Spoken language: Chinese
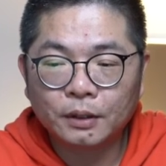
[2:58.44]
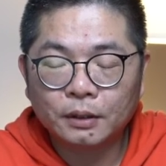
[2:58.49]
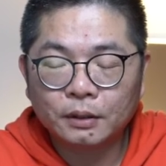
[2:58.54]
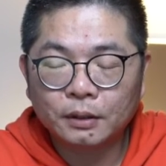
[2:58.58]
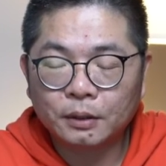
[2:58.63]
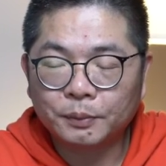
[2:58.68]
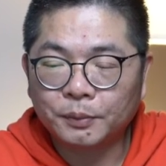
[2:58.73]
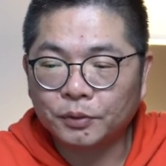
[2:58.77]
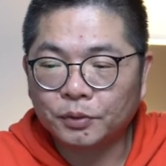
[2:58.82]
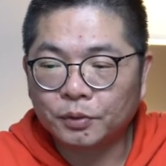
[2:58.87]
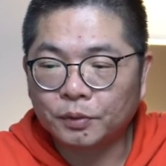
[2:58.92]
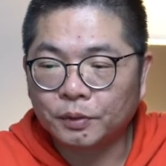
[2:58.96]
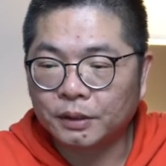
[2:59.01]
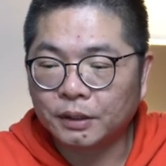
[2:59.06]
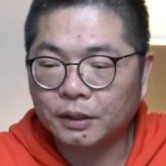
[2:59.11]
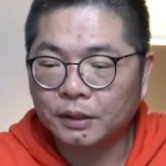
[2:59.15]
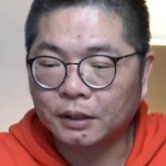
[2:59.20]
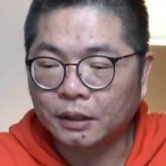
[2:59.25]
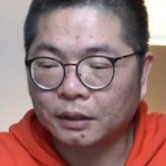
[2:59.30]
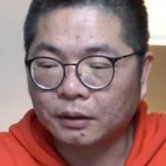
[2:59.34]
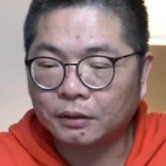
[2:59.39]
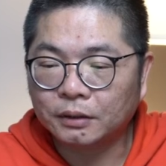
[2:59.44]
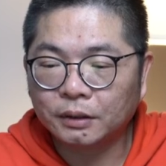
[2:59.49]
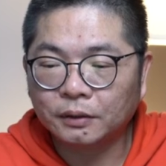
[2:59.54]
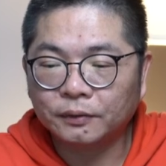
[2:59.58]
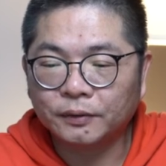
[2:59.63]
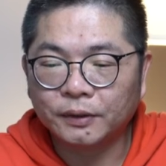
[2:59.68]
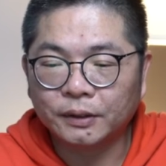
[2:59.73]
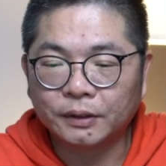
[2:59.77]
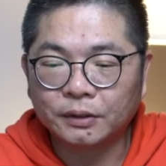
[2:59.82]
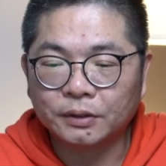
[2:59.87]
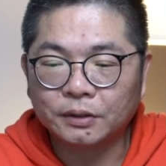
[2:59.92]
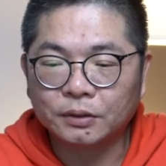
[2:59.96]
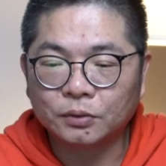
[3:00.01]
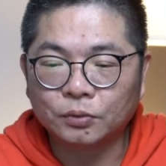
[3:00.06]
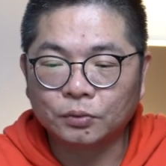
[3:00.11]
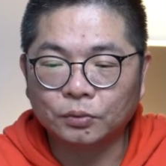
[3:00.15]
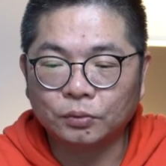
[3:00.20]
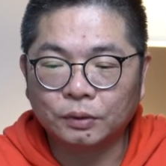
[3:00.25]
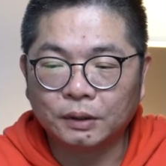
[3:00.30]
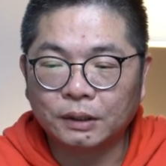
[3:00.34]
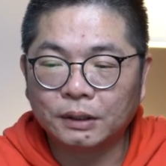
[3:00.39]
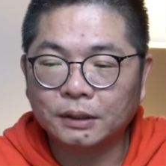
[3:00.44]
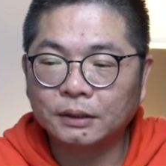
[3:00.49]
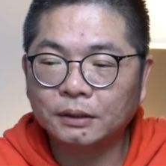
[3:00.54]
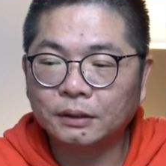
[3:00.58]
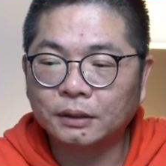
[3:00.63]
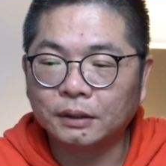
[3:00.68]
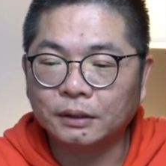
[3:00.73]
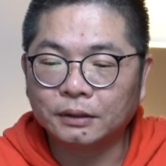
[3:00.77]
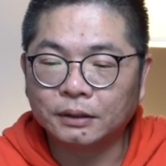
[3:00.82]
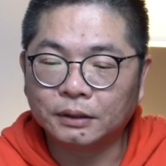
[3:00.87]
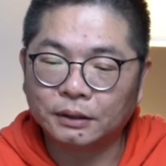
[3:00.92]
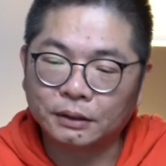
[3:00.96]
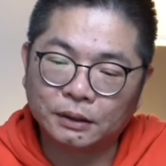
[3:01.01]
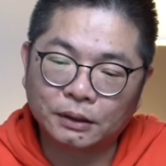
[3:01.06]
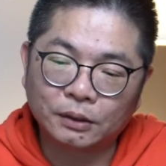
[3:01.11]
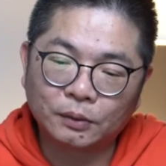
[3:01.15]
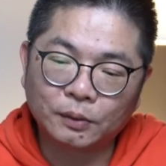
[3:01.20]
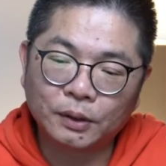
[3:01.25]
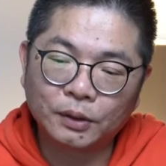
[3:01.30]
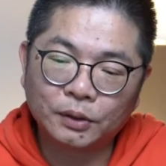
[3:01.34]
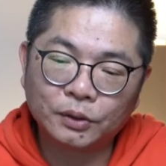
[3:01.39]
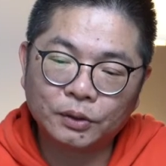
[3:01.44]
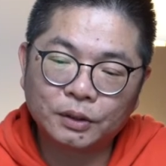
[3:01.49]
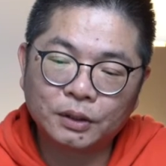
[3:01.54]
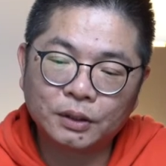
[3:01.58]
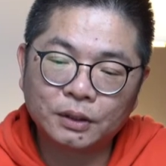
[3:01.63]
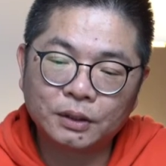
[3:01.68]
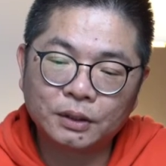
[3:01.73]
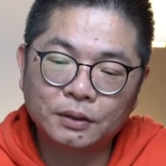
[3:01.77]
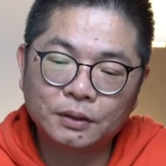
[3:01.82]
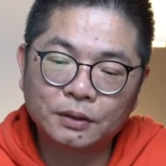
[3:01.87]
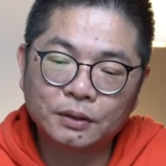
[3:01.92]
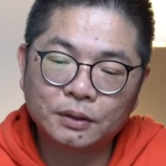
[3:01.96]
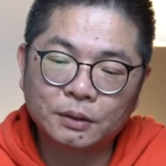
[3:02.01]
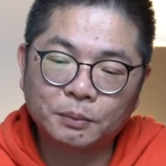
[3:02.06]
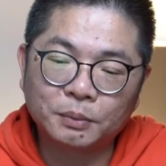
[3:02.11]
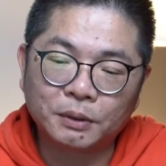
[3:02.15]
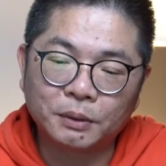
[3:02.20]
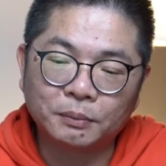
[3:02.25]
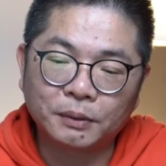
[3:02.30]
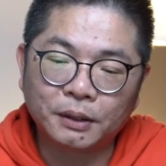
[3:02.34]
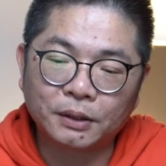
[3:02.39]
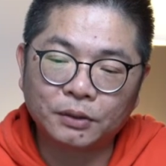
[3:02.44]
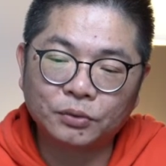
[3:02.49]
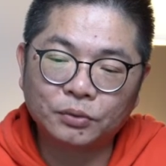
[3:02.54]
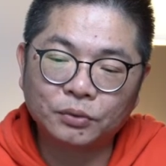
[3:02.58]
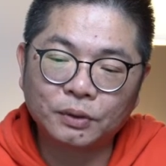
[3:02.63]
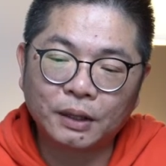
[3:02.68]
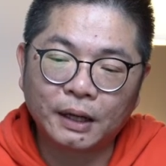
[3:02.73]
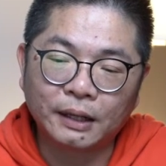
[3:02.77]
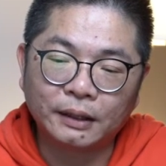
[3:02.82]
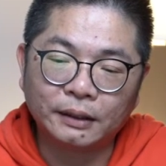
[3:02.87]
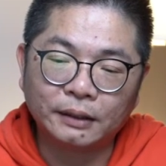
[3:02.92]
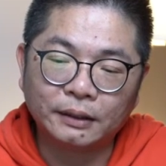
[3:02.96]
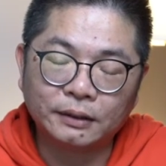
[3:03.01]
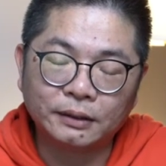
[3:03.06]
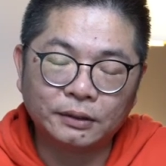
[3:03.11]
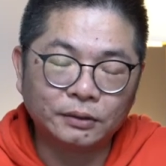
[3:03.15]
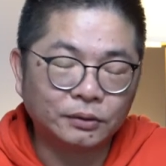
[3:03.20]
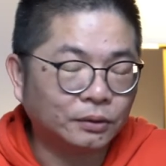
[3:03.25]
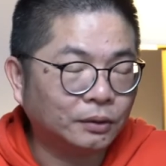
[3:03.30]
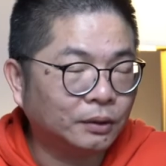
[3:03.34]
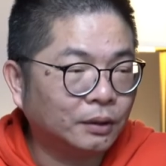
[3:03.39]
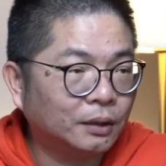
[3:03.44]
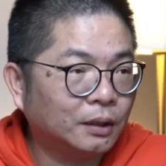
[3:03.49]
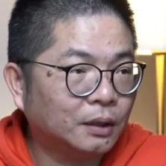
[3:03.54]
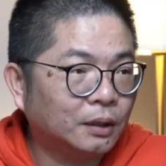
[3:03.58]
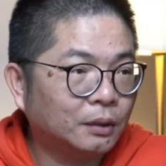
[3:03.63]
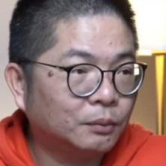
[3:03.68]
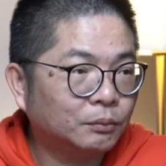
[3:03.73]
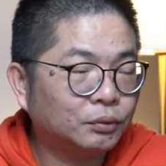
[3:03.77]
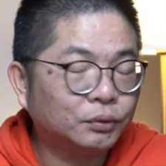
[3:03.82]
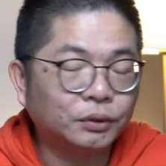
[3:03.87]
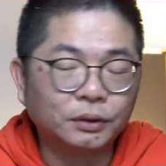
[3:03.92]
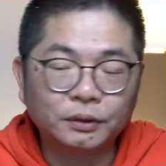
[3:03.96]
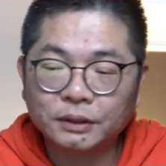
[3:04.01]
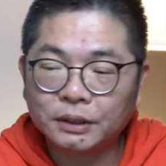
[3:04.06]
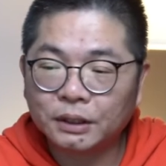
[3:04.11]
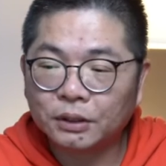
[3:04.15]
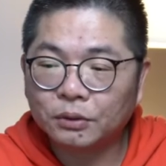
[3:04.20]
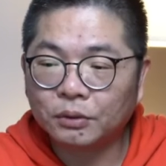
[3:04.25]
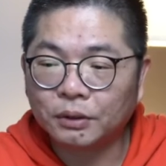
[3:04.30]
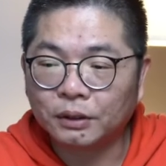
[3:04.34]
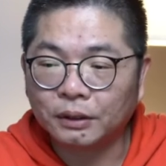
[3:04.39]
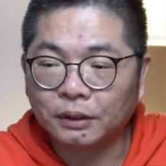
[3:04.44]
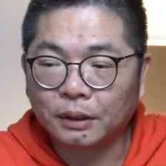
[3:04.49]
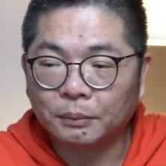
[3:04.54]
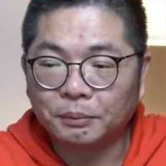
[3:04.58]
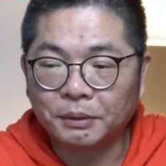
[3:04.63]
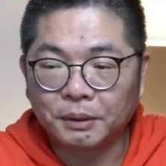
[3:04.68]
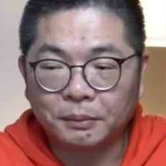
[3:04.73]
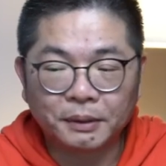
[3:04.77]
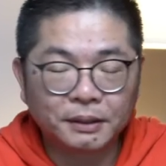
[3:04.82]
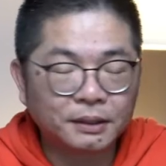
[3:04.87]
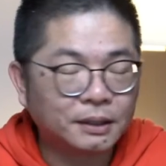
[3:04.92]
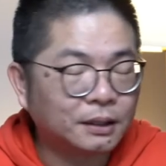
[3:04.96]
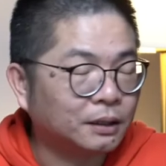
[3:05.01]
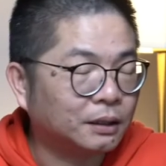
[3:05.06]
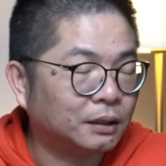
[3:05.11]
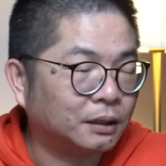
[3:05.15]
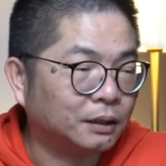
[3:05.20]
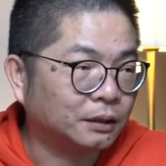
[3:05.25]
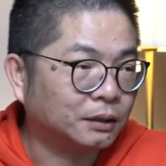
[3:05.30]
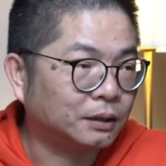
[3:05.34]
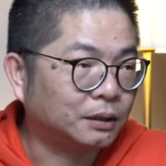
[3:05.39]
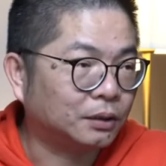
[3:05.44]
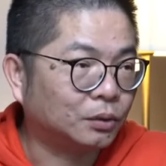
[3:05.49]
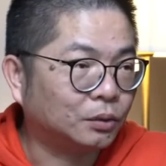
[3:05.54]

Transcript: 那比如说我现在拿到这一份呢，是谷歌的这个关于 DTC 品牌出海的这种不同阶段的品牌站的冷启